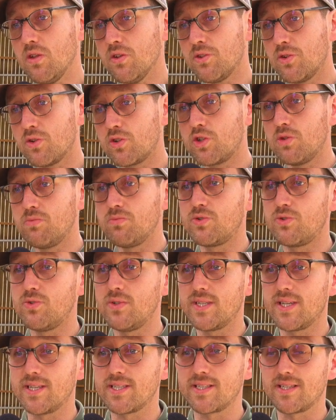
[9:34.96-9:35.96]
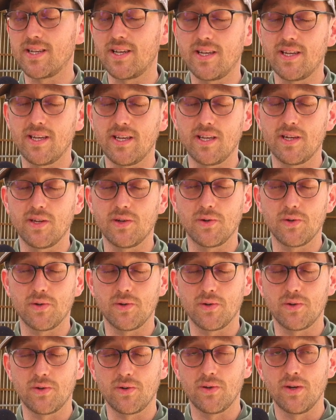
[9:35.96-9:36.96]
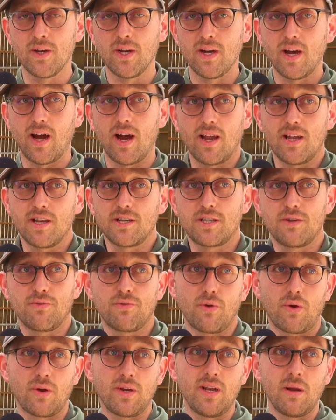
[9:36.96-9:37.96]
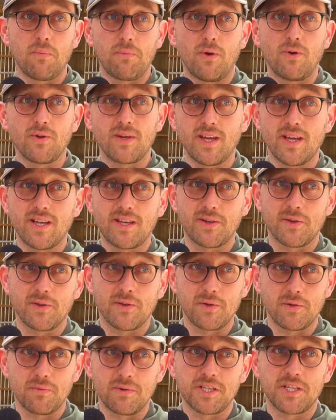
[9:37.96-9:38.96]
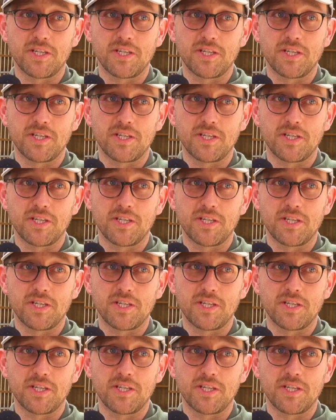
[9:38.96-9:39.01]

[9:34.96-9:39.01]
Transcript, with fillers: Donc je me suis installé euh, à la chèvrerie de la Planquette, euh, du moins